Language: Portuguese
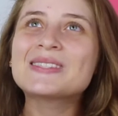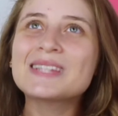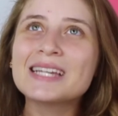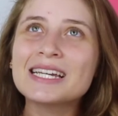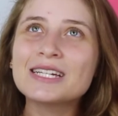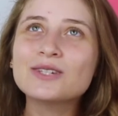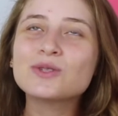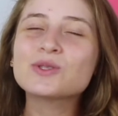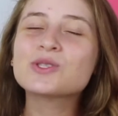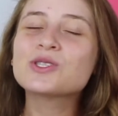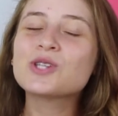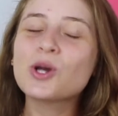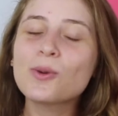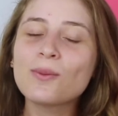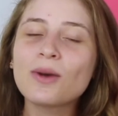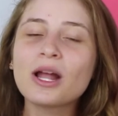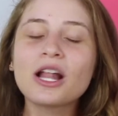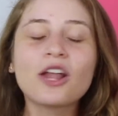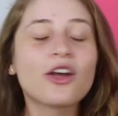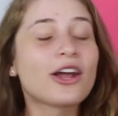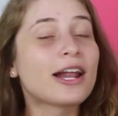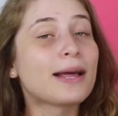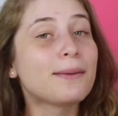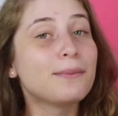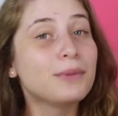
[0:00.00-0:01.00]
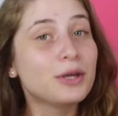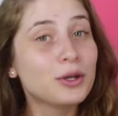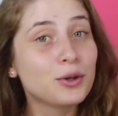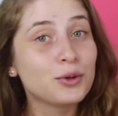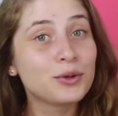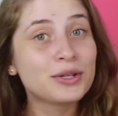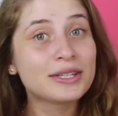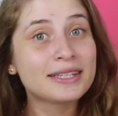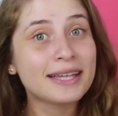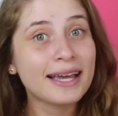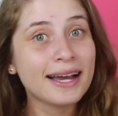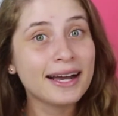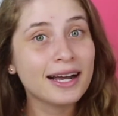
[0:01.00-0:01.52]
sim o seu melhor amigo no
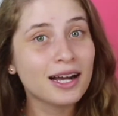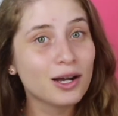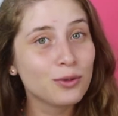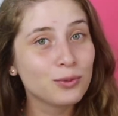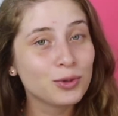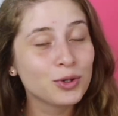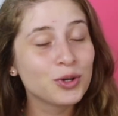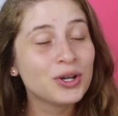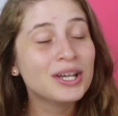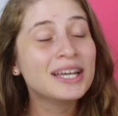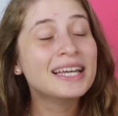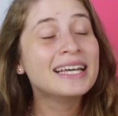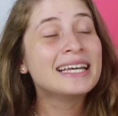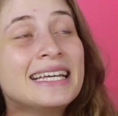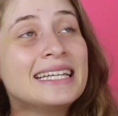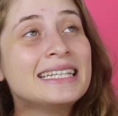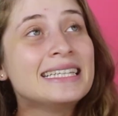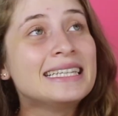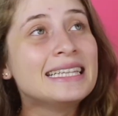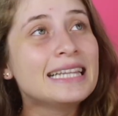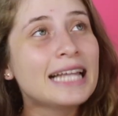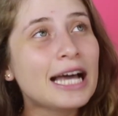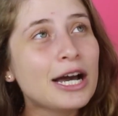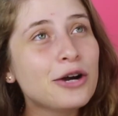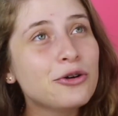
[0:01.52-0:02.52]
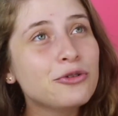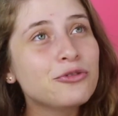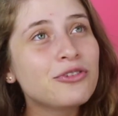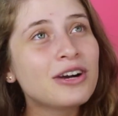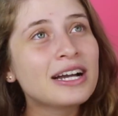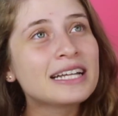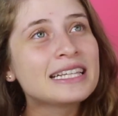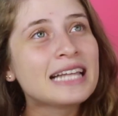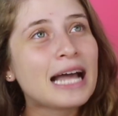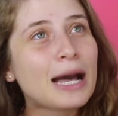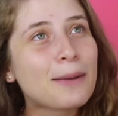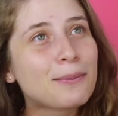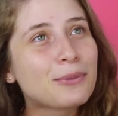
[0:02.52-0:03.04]
intercâmbio. Não
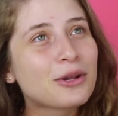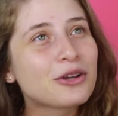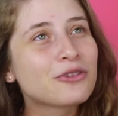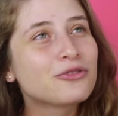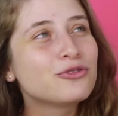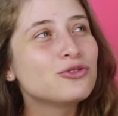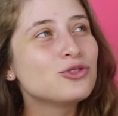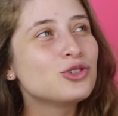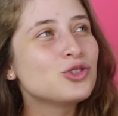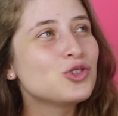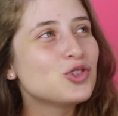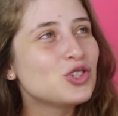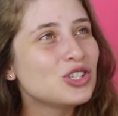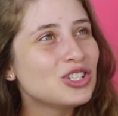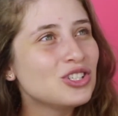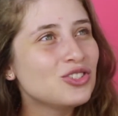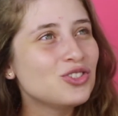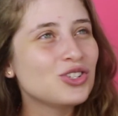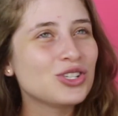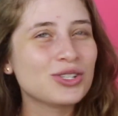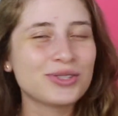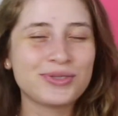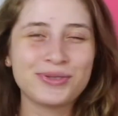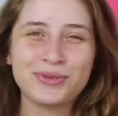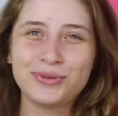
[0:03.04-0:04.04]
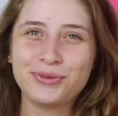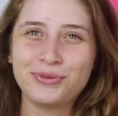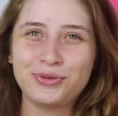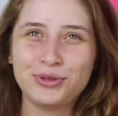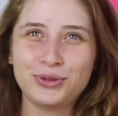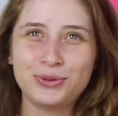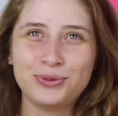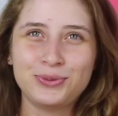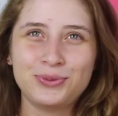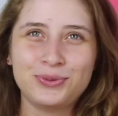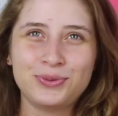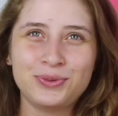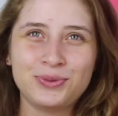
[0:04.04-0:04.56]
vai dar para fugir disso,
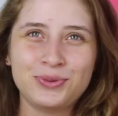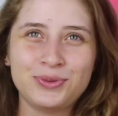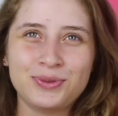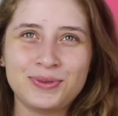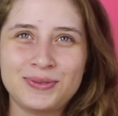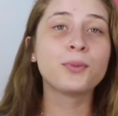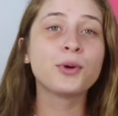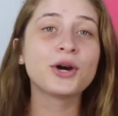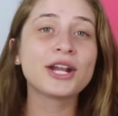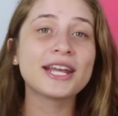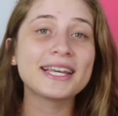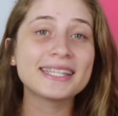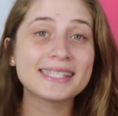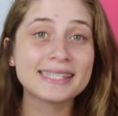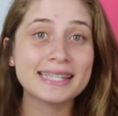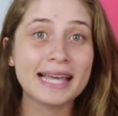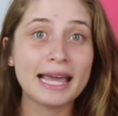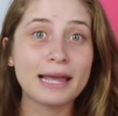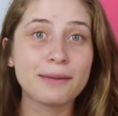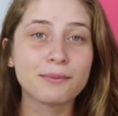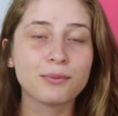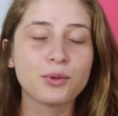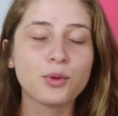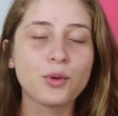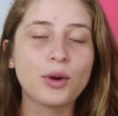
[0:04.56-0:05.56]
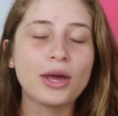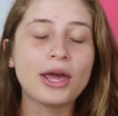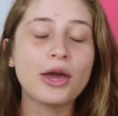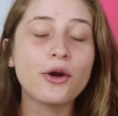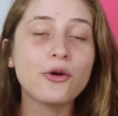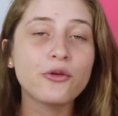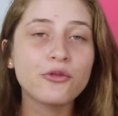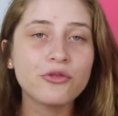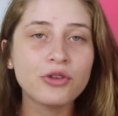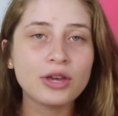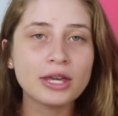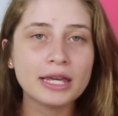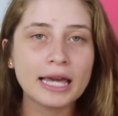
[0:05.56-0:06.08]
viu? Por exemplo,
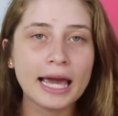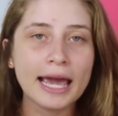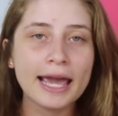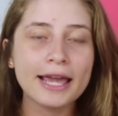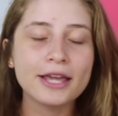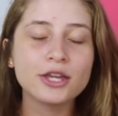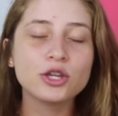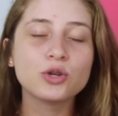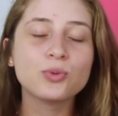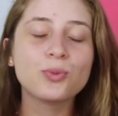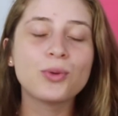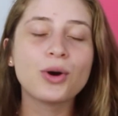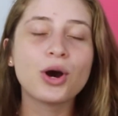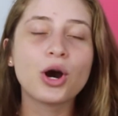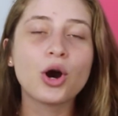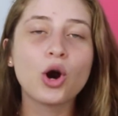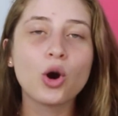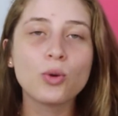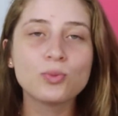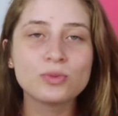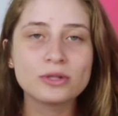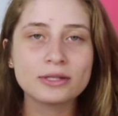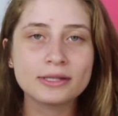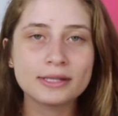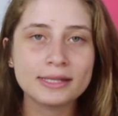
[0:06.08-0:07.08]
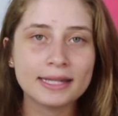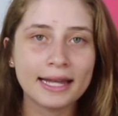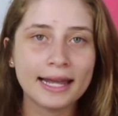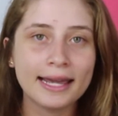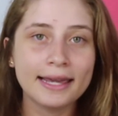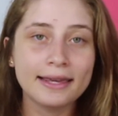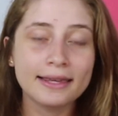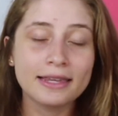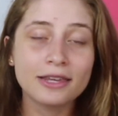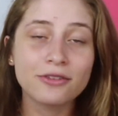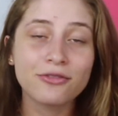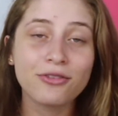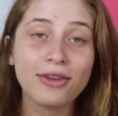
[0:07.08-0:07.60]
eu fiquei em uma
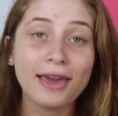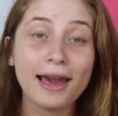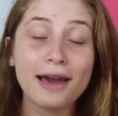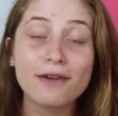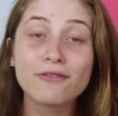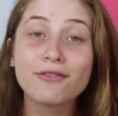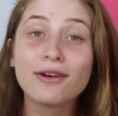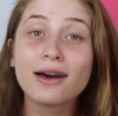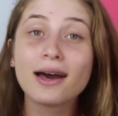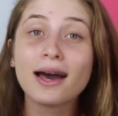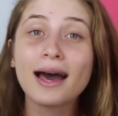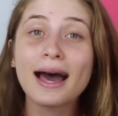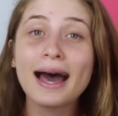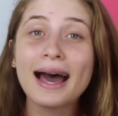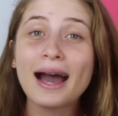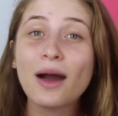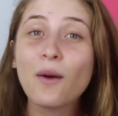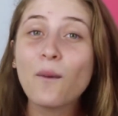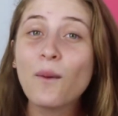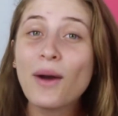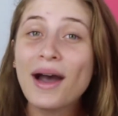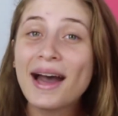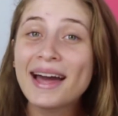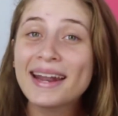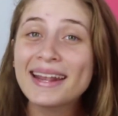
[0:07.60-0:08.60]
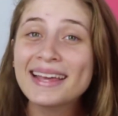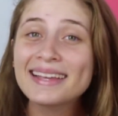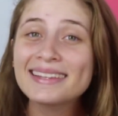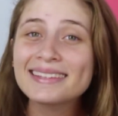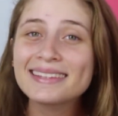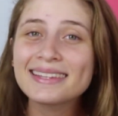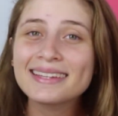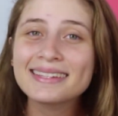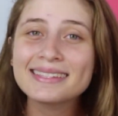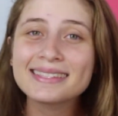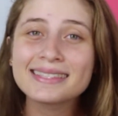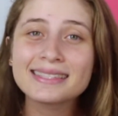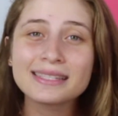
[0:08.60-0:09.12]
homestay que ficava a
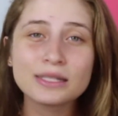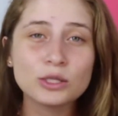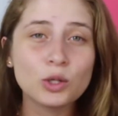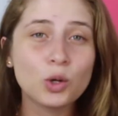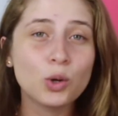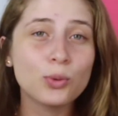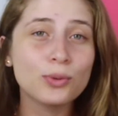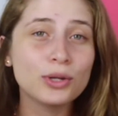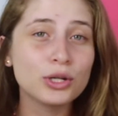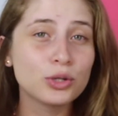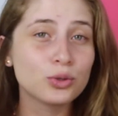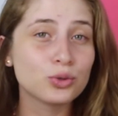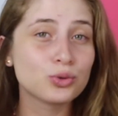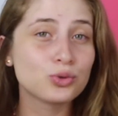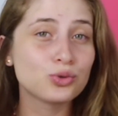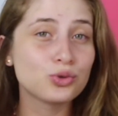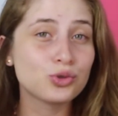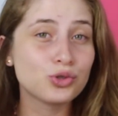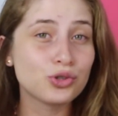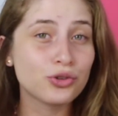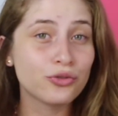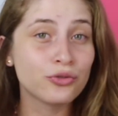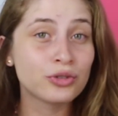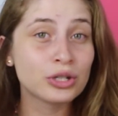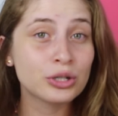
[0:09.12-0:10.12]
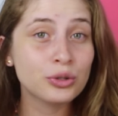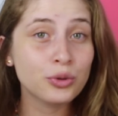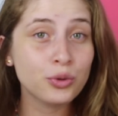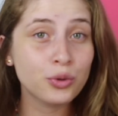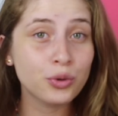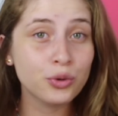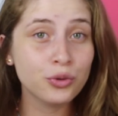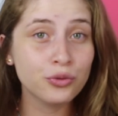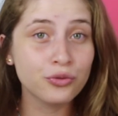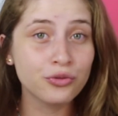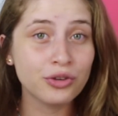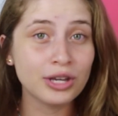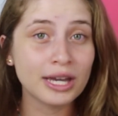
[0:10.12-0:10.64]
45 minutos de
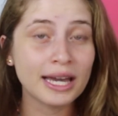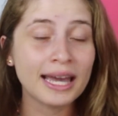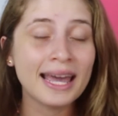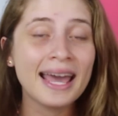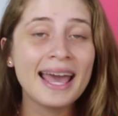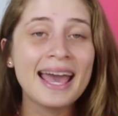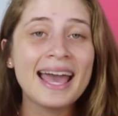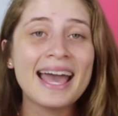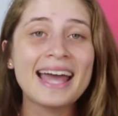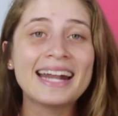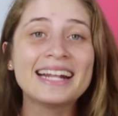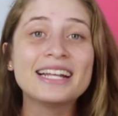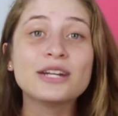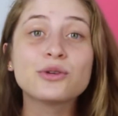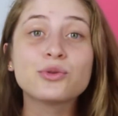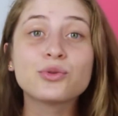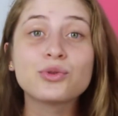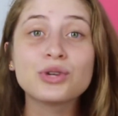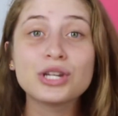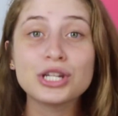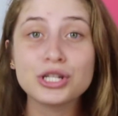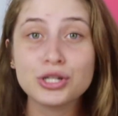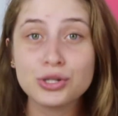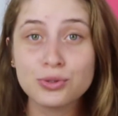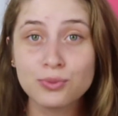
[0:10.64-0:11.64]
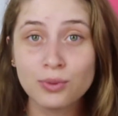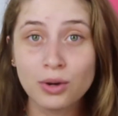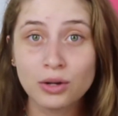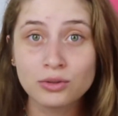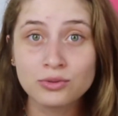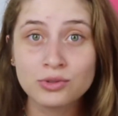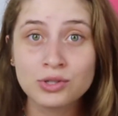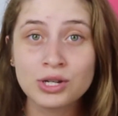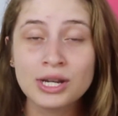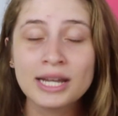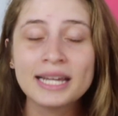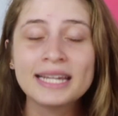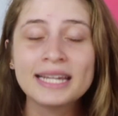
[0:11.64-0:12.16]
Vancouver, era em Richmond.